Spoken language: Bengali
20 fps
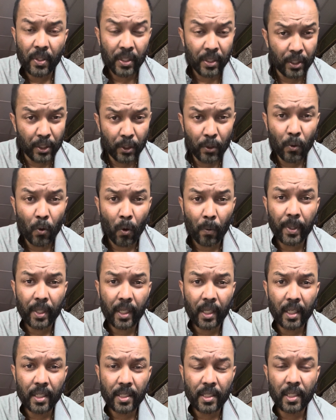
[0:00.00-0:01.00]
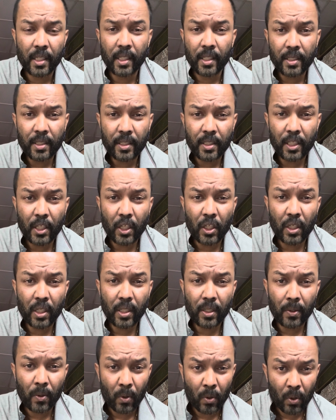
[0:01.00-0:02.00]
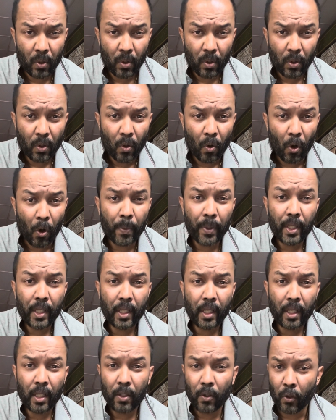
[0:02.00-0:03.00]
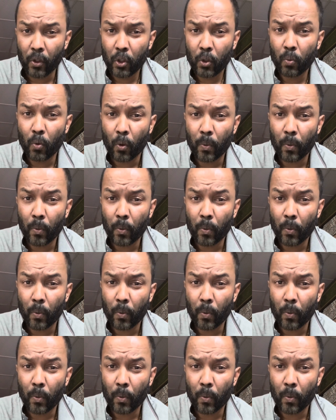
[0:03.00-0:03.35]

দীর্ঘ অপেক্ষা ছিলেন সেই অপেক্ষার হয়তো